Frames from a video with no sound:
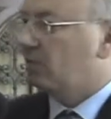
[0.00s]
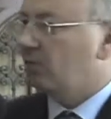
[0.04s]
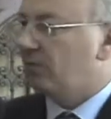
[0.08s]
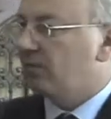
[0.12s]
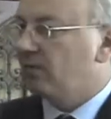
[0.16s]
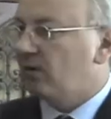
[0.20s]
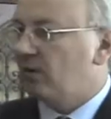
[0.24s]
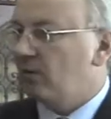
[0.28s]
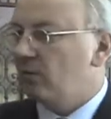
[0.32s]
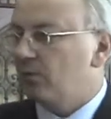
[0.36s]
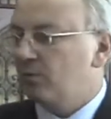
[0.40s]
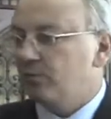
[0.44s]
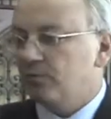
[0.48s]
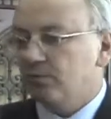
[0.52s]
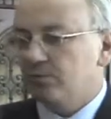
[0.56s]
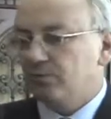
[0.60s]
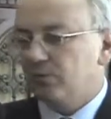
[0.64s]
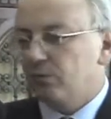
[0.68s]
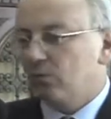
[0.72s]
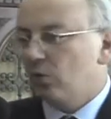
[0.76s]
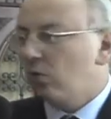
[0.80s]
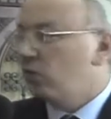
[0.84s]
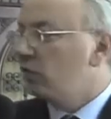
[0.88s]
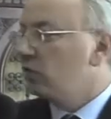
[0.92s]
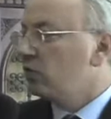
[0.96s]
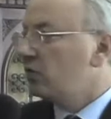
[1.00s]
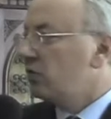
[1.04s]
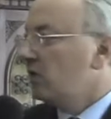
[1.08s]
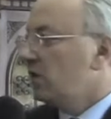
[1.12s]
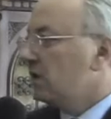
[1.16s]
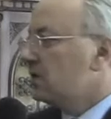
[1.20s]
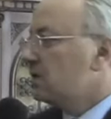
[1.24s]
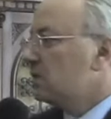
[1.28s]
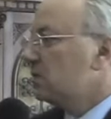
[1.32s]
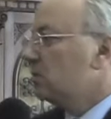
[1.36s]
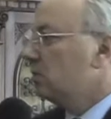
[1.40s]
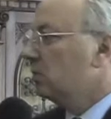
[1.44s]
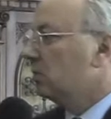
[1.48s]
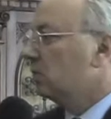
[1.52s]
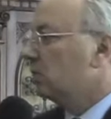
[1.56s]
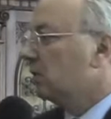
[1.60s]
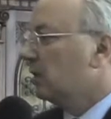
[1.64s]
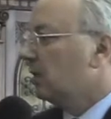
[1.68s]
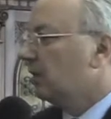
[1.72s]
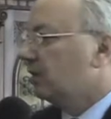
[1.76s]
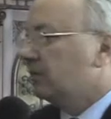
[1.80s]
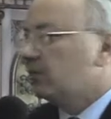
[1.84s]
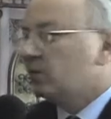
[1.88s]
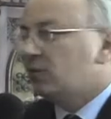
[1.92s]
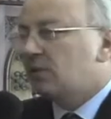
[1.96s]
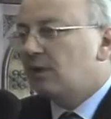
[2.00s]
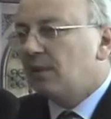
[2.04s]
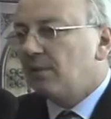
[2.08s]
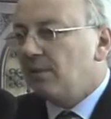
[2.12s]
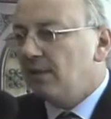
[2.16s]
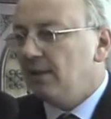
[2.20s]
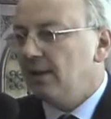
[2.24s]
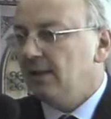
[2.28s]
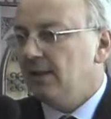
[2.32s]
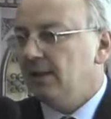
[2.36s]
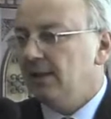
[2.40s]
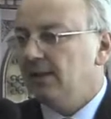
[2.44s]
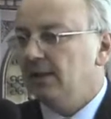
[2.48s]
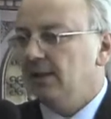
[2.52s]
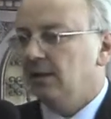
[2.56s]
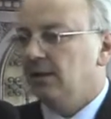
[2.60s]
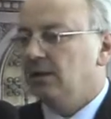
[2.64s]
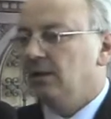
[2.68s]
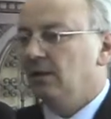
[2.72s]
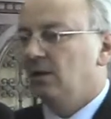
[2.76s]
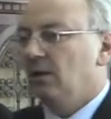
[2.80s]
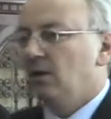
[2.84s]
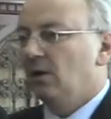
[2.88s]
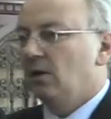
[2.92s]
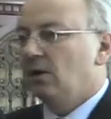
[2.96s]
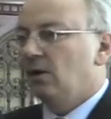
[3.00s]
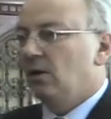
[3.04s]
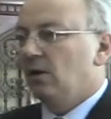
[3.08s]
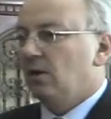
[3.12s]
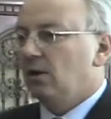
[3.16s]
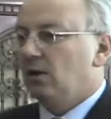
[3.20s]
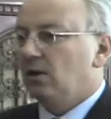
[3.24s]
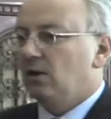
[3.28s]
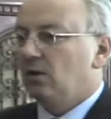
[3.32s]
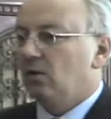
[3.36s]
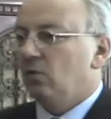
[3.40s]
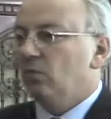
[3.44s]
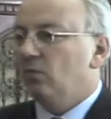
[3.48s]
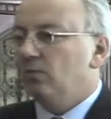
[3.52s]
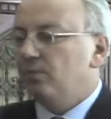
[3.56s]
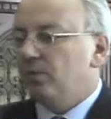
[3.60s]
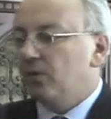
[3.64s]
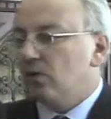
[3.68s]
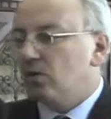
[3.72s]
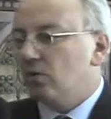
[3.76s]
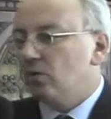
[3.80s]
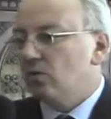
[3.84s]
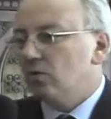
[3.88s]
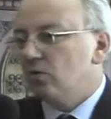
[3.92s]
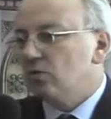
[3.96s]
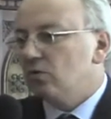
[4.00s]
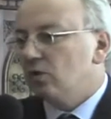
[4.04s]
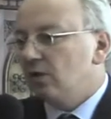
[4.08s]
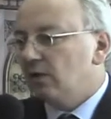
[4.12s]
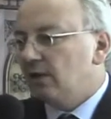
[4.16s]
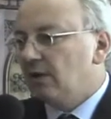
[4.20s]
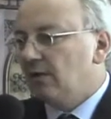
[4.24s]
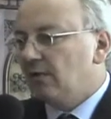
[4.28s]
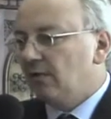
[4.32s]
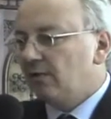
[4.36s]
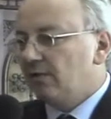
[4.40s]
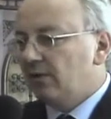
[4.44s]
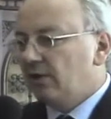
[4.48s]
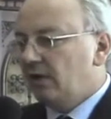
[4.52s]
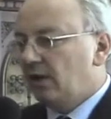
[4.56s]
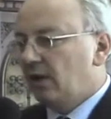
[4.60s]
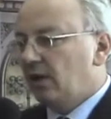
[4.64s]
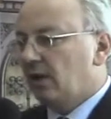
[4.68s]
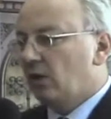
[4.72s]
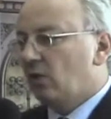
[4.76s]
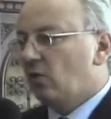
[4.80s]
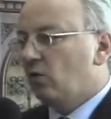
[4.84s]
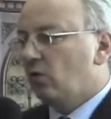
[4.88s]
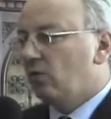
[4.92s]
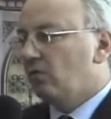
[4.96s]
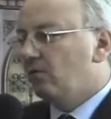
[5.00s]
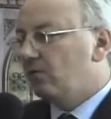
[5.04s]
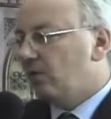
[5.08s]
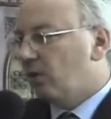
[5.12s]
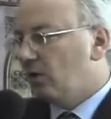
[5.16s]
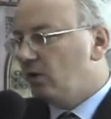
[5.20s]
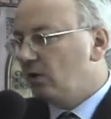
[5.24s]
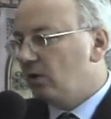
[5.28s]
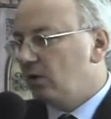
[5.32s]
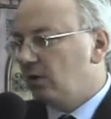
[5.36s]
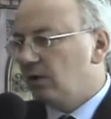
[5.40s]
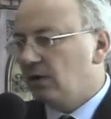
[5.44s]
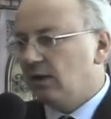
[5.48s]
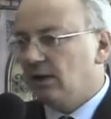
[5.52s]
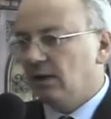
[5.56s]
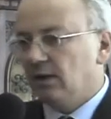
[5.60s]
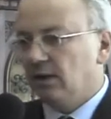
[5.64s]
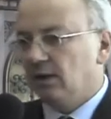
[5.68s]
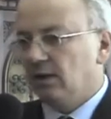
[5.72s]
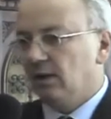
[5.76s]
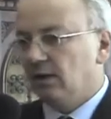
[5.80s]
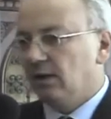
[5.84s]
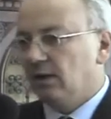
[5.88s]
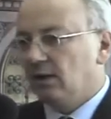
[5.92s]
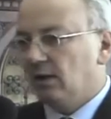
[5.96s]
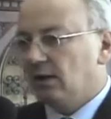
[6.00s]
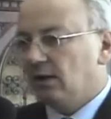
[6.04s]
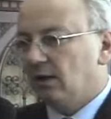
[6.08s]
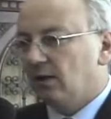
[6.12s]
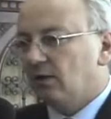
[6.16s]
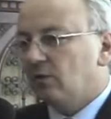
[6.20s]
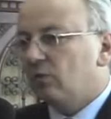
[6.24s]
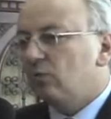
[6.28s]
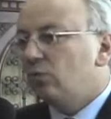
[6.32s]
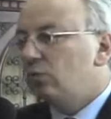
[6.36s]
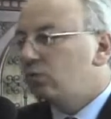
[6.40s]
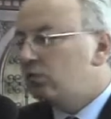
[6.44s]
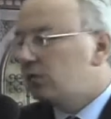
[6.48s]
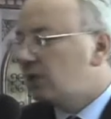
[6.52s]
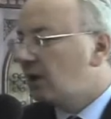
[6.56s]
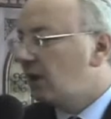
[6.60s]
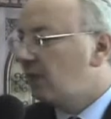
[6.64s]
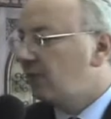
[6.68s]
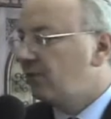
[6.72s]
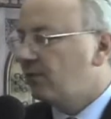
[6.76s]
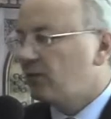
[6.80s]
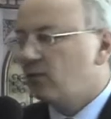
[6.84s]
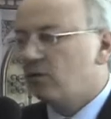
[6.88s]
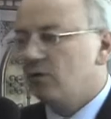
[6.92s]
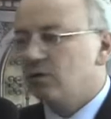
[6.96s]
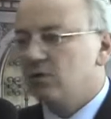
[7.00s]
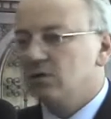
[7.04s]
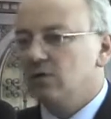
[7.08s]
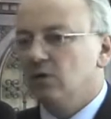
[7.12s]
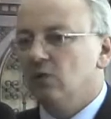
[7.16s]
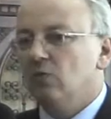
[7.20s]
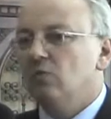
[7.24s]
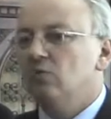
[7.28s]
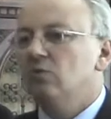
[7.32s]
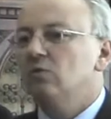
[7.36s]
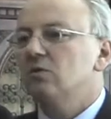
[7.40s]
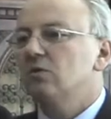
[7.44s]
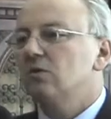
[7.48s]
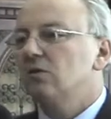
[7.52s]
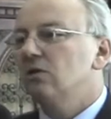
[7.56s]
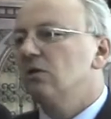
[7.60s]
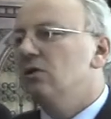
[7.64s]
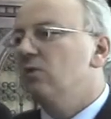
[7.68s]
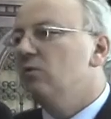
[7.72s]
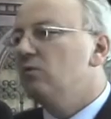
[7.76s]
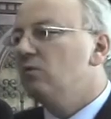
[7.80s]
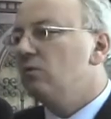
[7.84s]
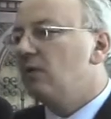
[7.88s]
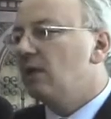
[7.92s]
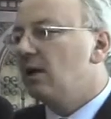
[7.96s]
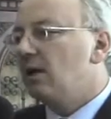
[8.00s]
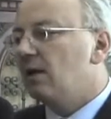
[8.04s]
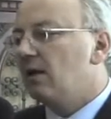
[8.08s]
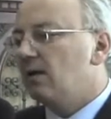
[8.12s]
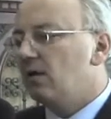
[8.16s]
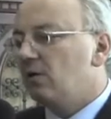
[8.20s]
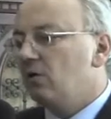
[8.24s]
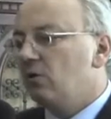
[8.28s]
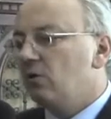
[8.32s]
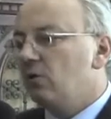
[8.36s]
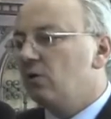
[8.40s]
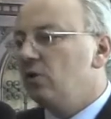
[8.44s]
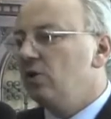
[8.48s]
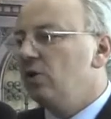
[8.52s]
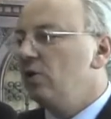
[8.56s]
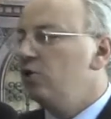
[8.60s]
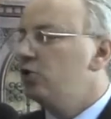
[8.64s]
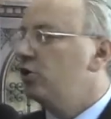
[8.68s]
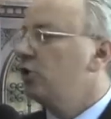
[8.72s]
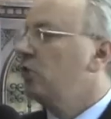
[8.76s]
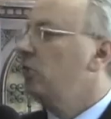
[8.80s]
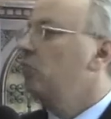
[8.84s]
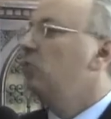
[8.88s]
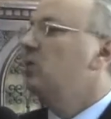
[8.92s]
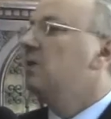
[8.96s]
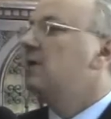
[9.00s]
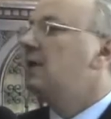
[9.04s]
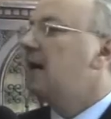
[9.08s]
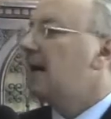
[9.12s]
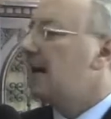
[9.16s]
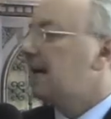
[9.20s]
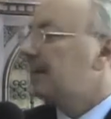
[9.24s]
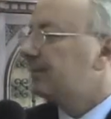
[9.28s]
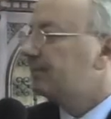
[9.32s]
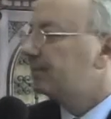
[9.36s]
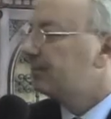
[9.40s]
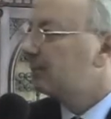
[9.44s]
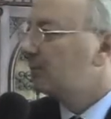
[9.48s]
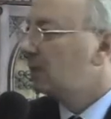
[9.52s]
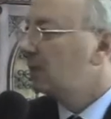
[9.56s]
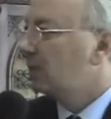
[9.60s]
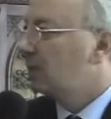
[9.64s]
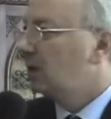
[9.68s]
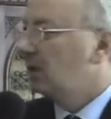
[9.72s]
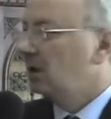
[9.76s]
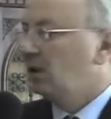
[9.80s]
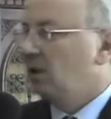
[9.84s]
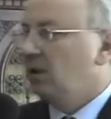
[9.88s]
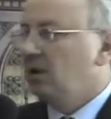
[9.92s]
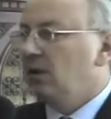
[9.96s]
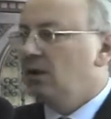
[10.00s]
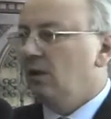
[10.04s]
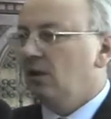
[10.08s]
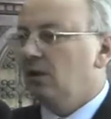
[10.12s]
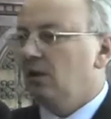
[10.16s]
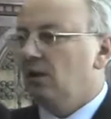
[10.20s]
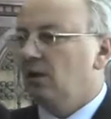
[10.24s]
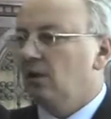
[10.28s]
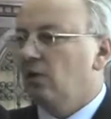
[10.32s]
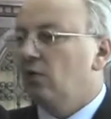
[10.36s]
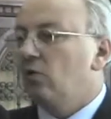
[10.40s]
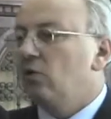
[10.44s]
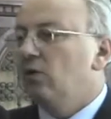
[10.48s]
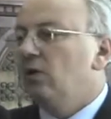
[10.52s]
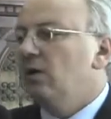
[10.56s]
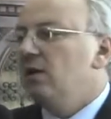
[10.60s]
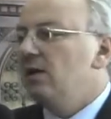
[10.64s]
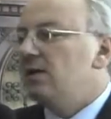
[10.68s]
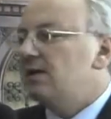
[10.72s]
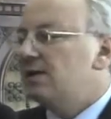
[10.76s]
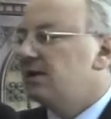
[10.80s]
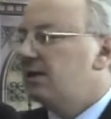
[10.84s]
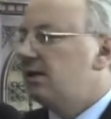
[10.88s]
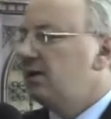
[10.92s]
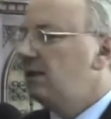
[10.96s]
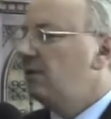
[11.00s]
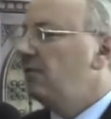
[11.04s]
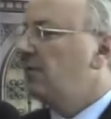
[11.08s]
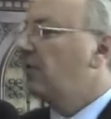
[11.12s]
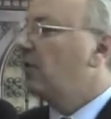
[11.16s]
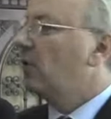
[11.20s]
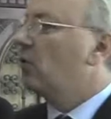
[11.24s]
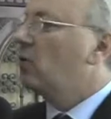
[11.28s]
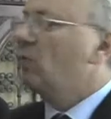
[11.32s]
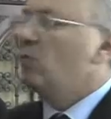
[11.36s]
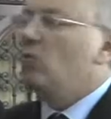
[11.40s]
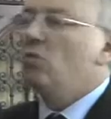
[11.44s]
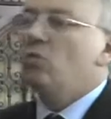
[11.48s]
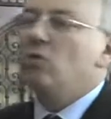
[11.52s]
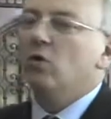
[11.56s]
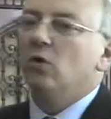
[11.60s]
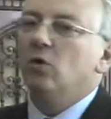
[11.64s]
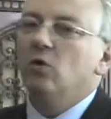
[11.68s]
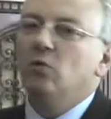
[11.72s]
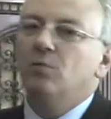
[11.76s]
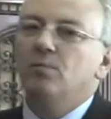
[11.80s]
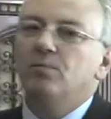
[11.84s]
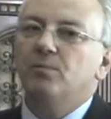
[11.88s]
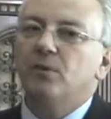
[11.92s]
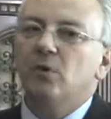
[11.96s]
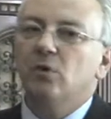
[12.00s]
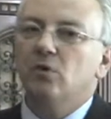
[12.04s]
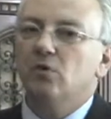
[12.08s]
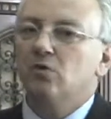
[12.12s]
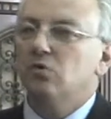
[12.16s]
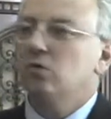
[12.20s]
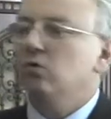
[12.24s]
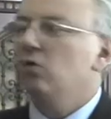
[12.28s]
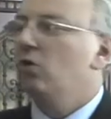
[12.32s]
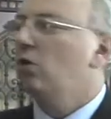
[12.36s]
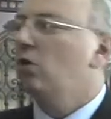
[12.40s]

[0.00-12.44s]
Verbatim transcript: va con ostinazione, fortemente, eh, un percorso che deve vedere coinvolte eh, tutte le forze in, un, in una cornice di unità eh, con iniziative che comunque non possono